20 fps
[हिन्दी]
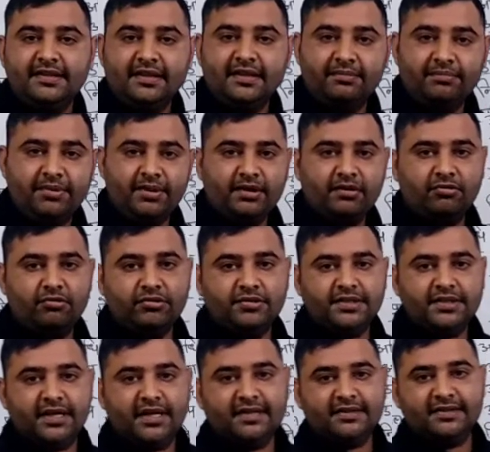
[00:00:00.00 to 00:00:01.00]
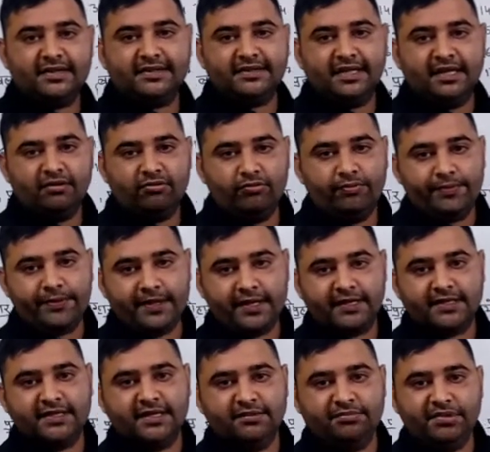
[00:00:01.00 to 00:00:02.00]
से भी क्वेश्चन आ सकता है
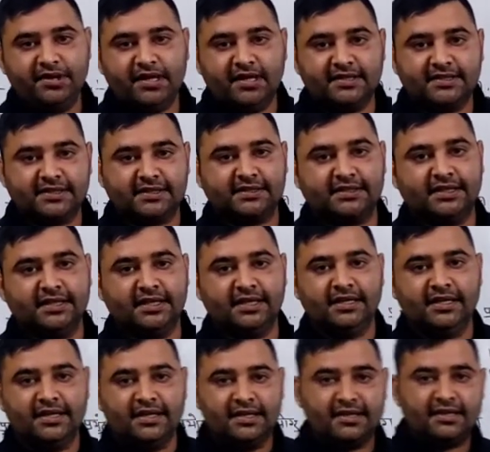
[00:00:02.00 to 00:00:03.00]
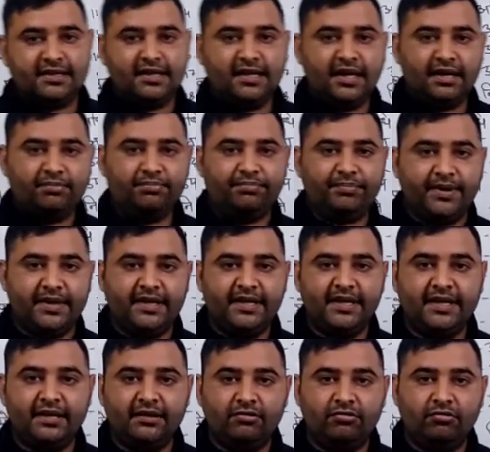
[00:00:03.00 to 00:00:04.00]
उपसर्ग से भी आ सकता है इसलिए आप
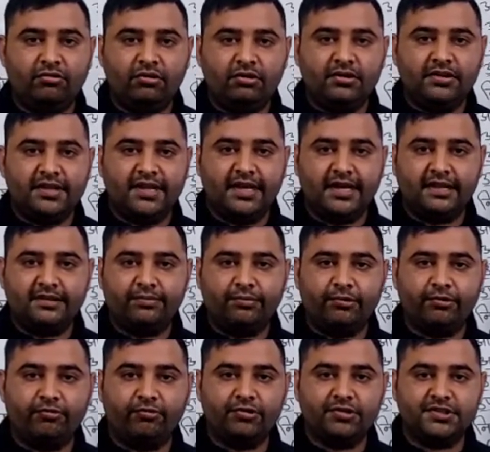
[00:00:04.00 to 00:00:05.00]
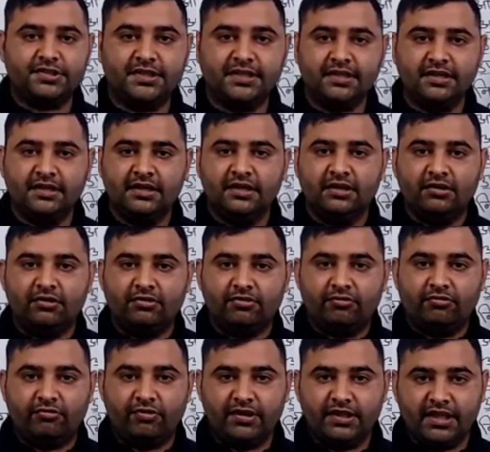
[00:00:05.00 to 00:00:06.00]
पढ़िए इनको थैंक्स फॉर वॉचिंग
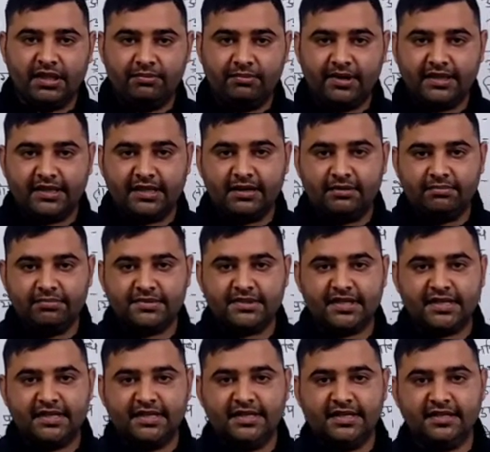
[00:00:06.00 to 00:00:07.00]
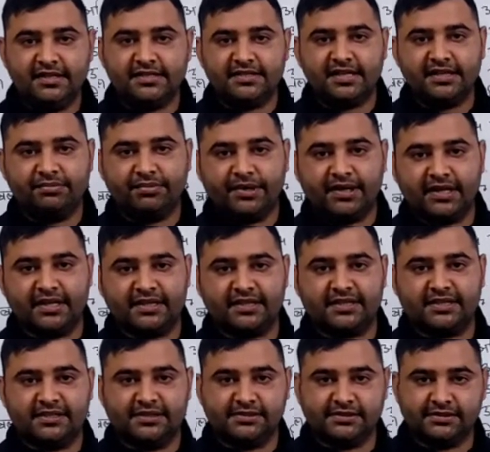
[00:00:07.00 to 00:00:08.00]
वंदे मातरम जय हिंद जय
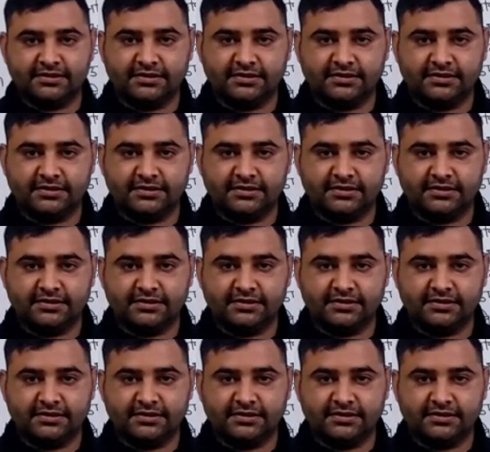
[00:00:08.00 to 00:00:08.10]
भारत